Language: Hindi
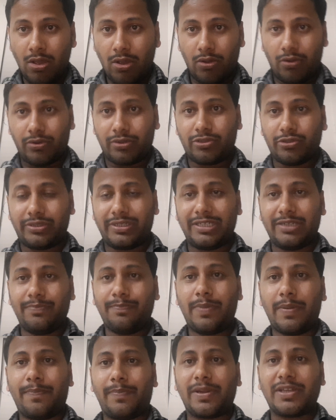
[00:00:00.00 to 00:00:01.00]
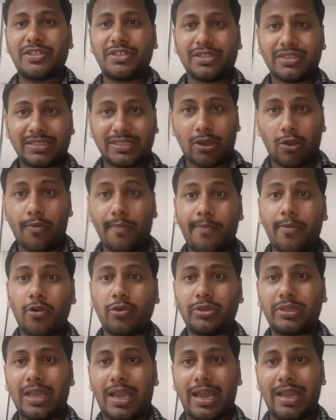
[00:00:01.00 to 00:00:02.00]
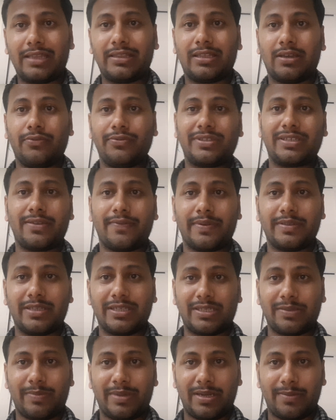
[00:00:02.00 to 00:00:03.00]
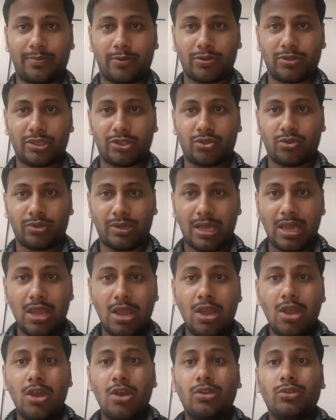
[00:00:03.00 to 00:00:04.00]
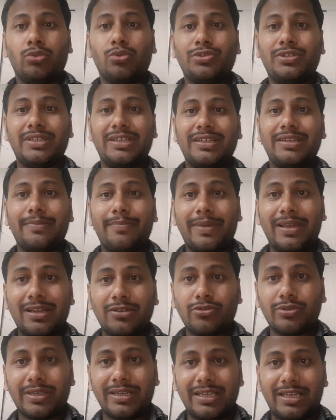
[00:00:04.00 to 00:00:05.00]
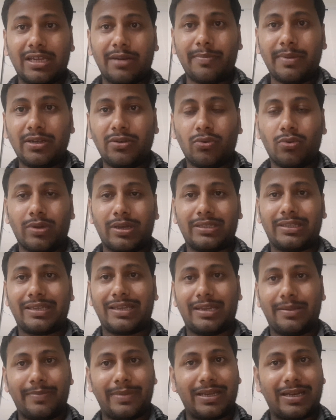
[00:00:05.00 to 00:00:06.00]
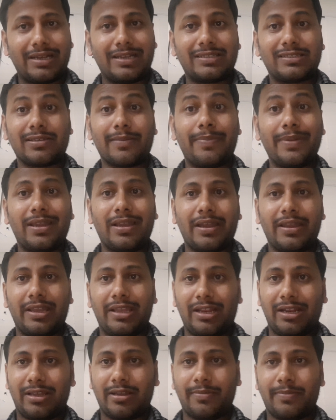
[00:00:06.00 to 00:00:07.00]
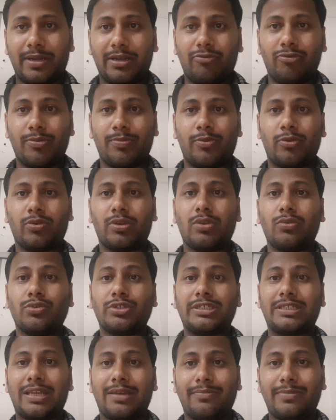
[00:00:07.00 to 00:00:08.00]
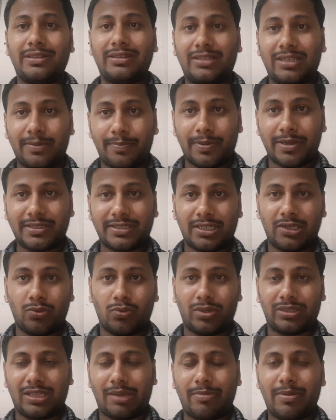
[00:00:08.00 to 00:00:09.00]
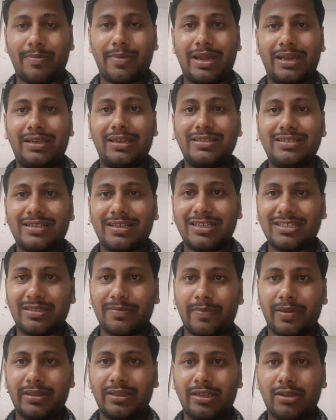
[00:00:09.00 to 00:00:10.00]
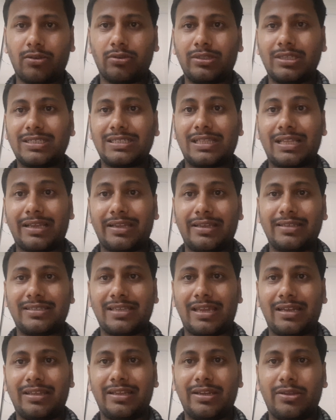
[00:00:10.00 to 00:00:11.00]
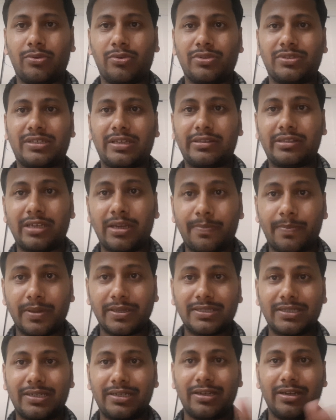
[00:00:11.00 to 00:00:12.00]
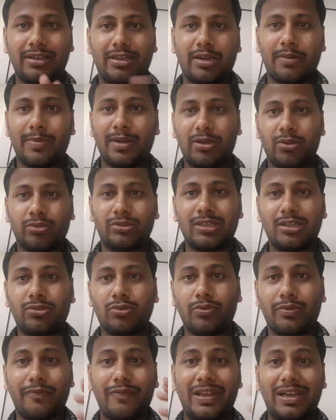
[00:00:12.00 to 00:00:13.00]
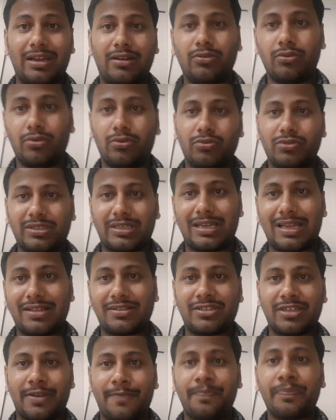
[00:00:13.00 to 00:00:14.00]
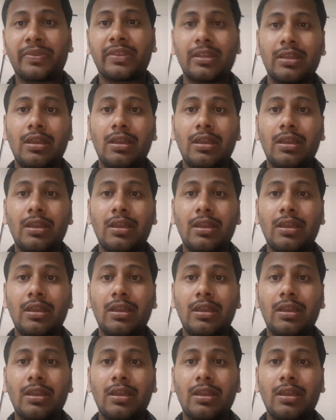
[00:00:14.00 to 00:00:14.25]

और जो टीम पे प्रेशर्स था वो बहुत ही हाई था उसकी वजह से मैंने प्रोजेक्ट छोड़ा दूसरी मेरा जो इंक्रीमेंट हुआ था यानी मेरा ने सभी का इंक्रीमेंट विप्रो के उस टाइम में थ्री परसेंट हुआ था अभी मान लीजिए किसी बंदे को दस लाख की सैलरी और उसका थ्री परसेंट इंक्रीमेंट होता है तो वेल एंड गुड उसके लिए अच्छा है